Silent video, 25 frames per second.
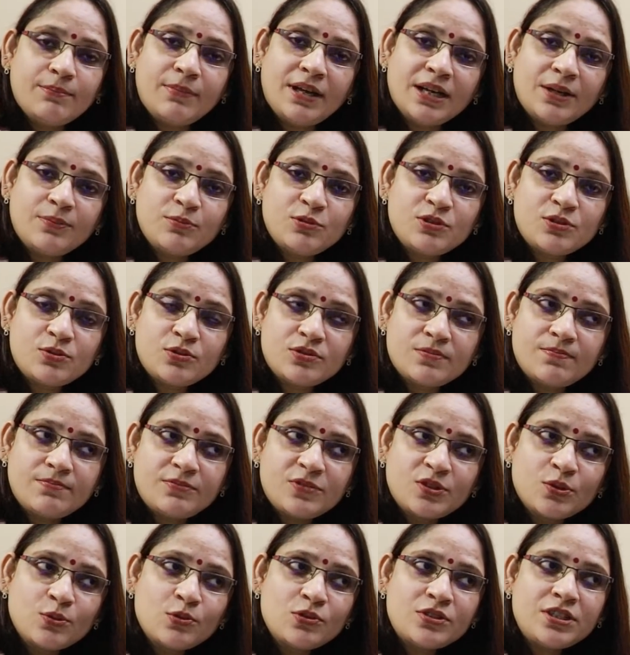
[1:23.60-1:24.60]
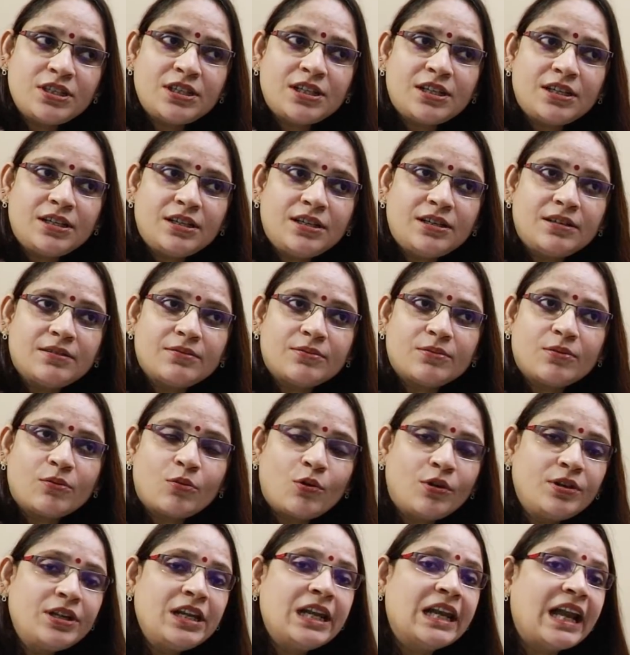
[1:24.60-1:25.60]
మనం చూసిన
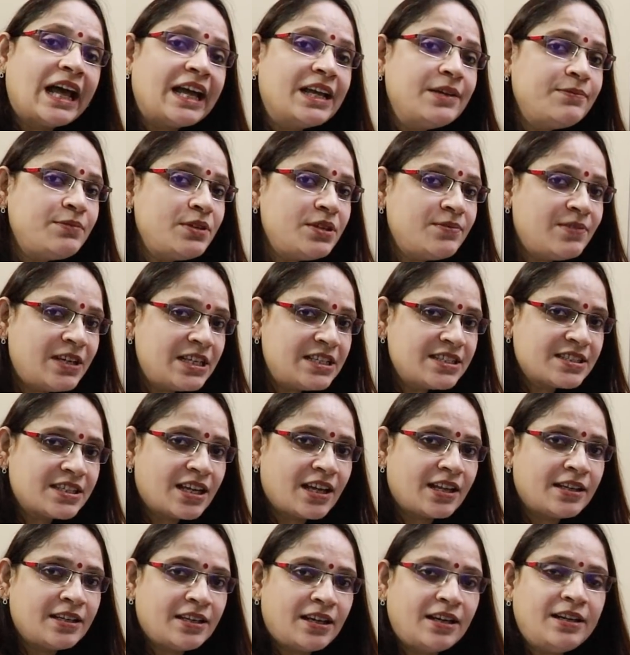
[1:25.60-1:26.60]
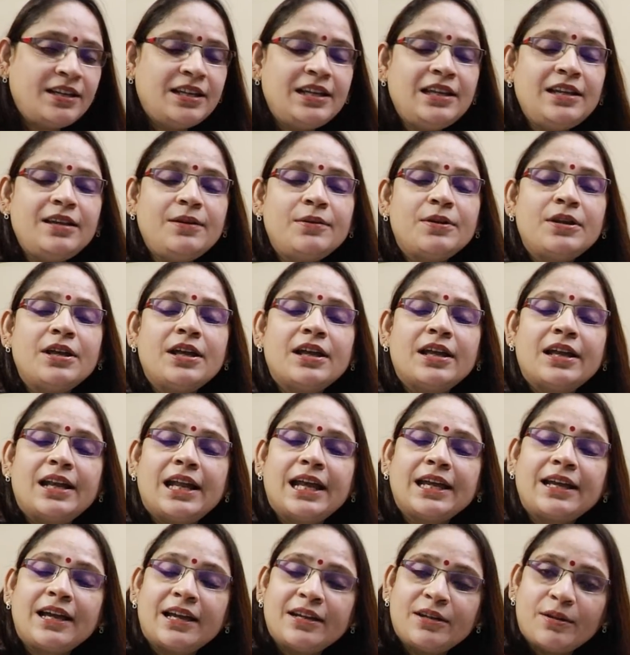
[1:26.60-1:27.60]
కొన్ని లైఫ్ ఈవెంట్స్ కానీ అంటే
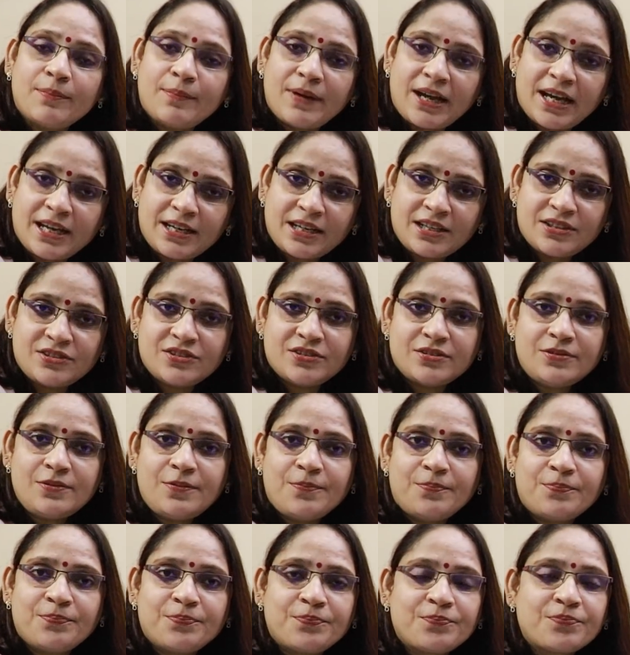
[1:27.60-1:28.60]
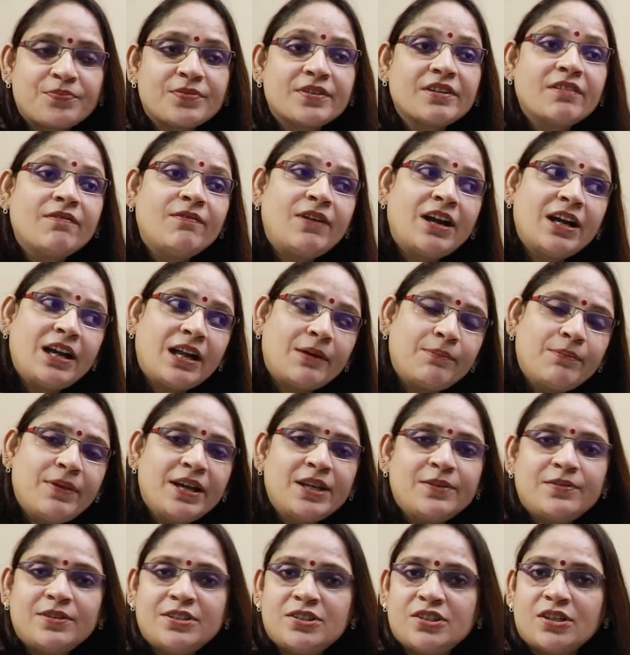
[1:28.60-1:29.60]
లైక్ ఆయన మ్యారేజ్ వాళ్ళ
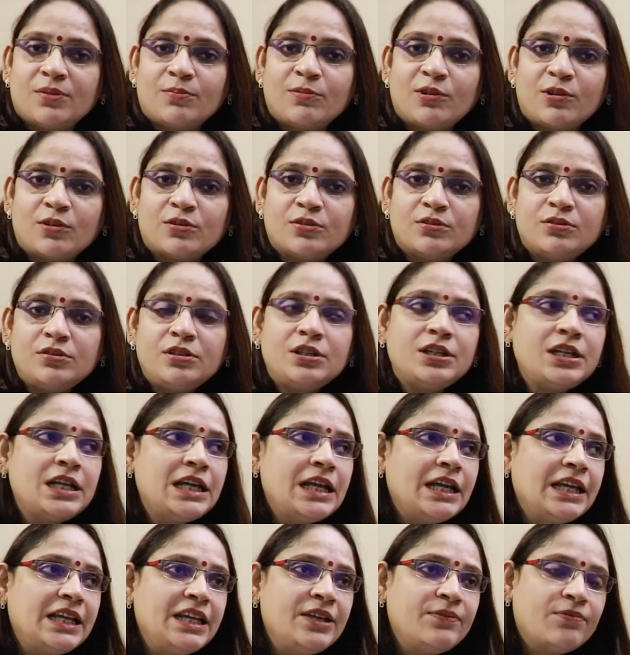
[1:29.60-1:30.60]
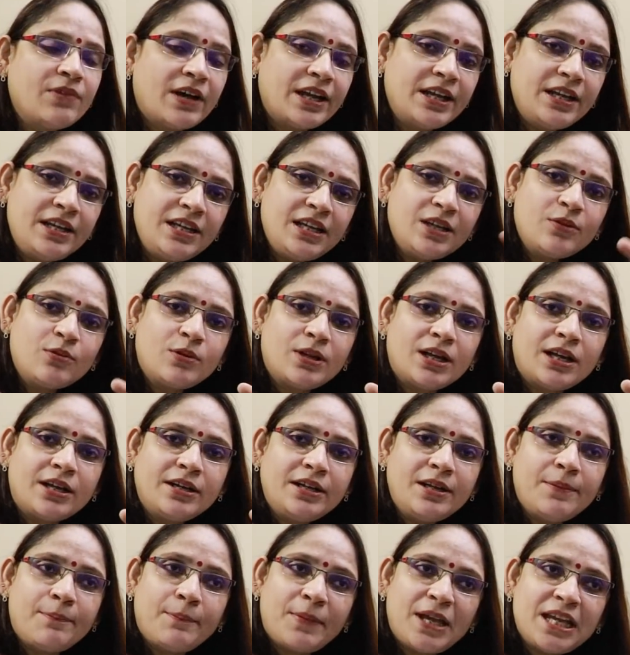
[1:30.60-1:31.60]
అబ్బాయి విషయంలోనూ ఇవన్నీ కూడా
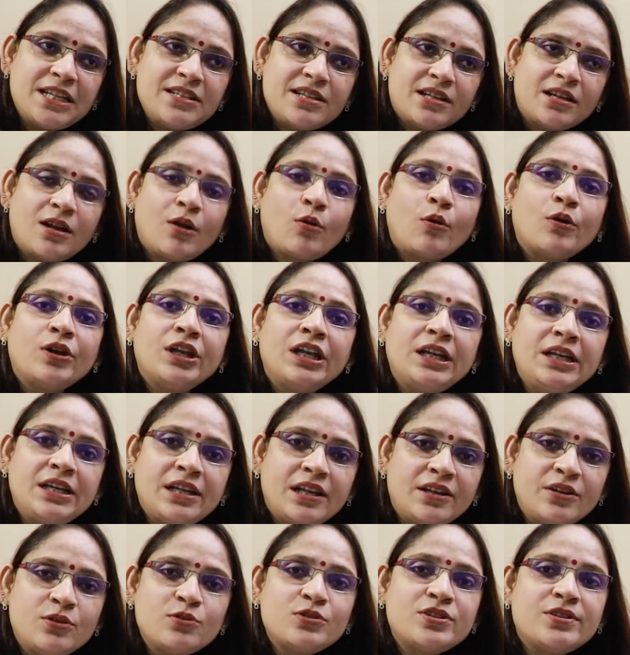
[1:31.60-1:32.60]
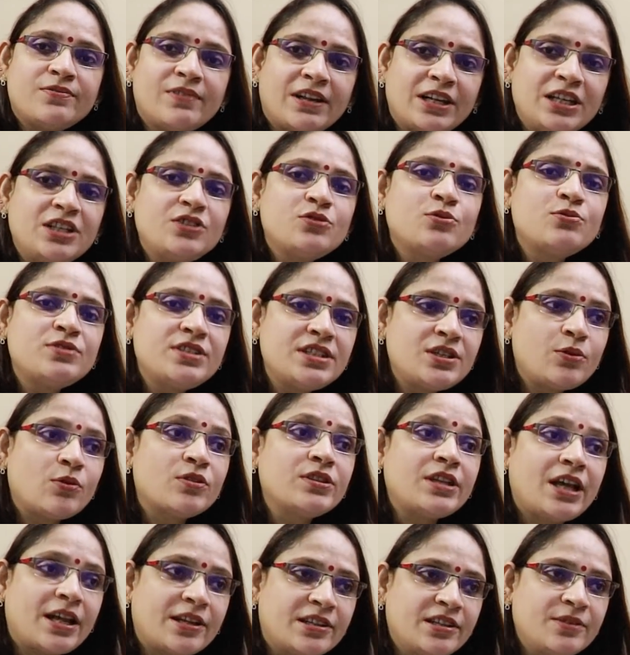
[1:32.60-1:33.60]
అంటే మేజర్గా కొన్ని ఇంటర్వ్యూస్ ఇవన్నీ చూసి
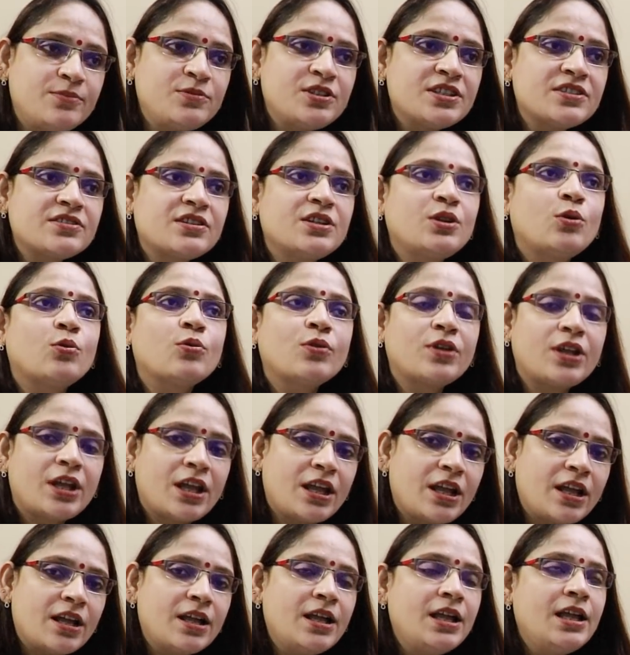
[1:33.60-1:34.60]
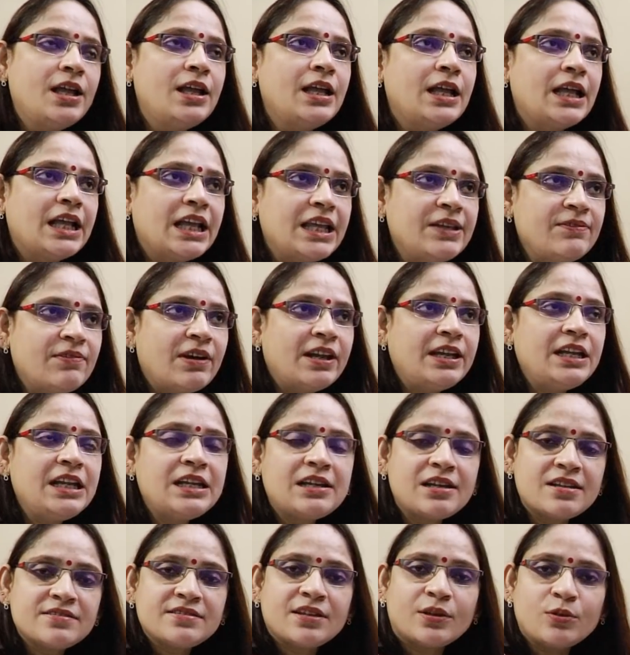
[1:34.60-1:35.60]
కొంత అర్థం చేసుకుని ఓకే ఇవన్నీ
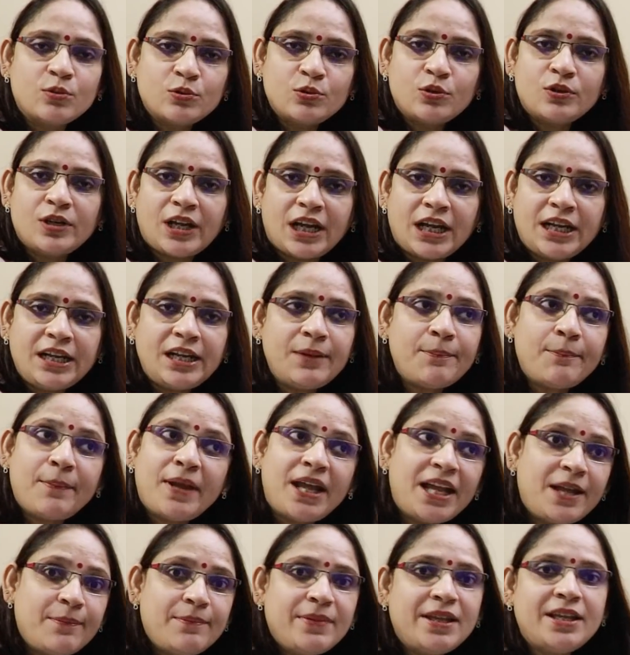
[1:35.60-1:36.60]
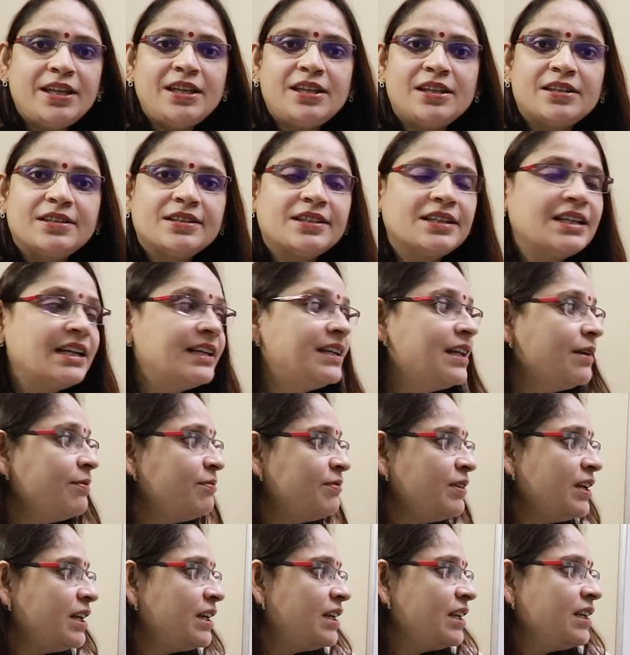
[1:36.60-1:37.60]
ఇట్లా జరుగుతున్నాయంటే మేబీ
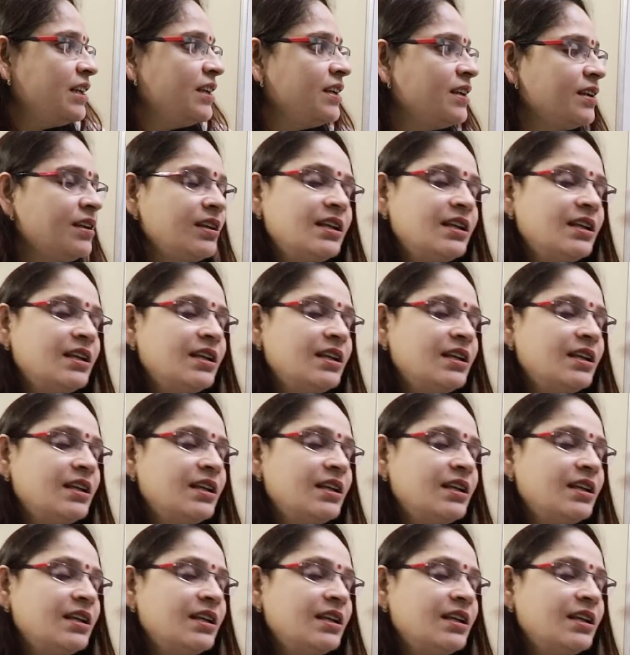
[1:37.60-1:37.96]
డెఫినెట్లీ